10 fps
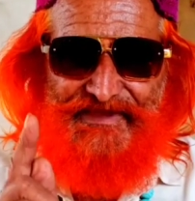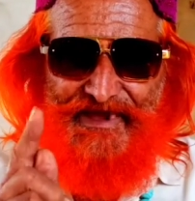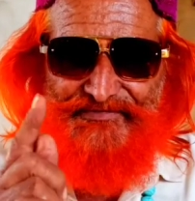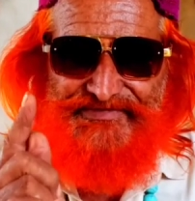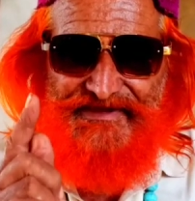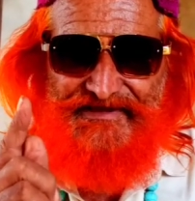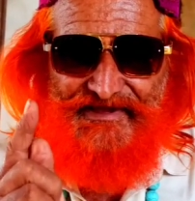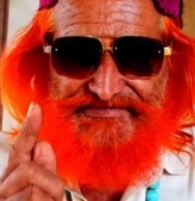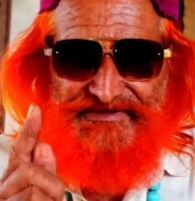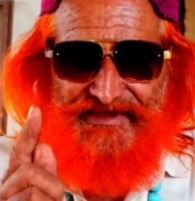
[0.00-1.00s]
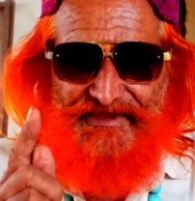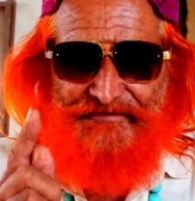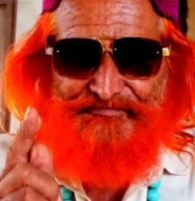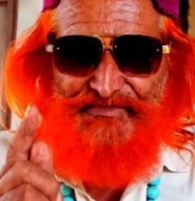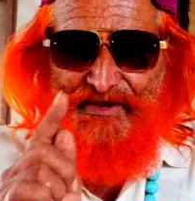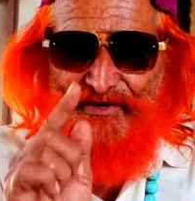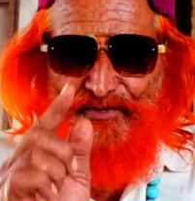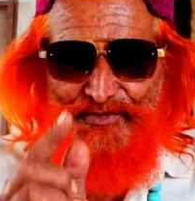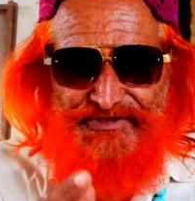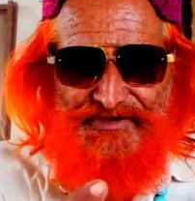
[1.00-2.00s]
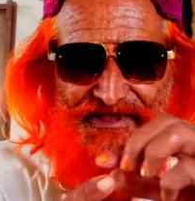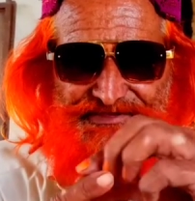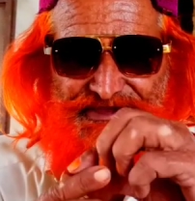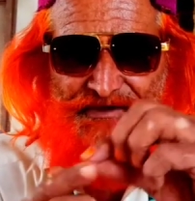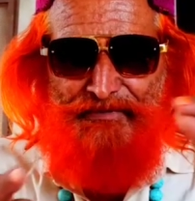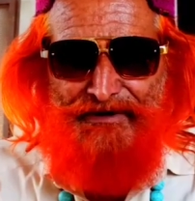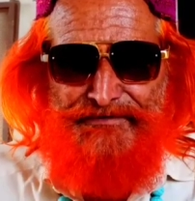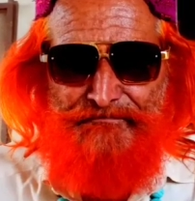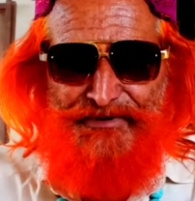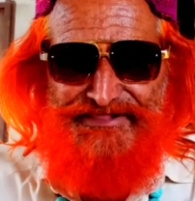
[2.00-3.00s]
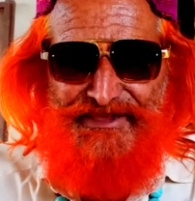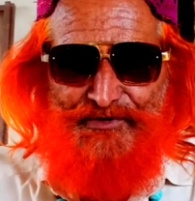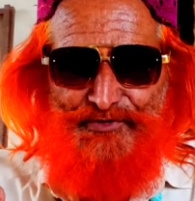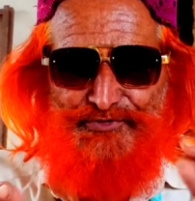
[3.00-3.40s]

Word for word: क्या होते हैं कच्चे उसी कच्चे पत्ते को